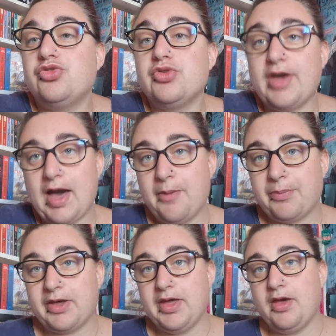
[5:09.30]
Donc
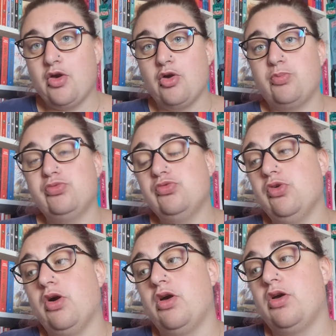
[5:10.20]
après, euh,
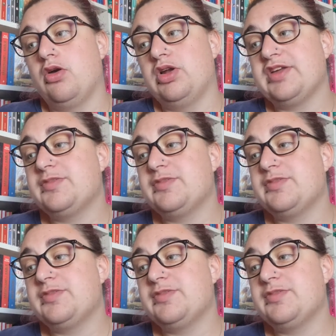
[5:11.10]
pour euh,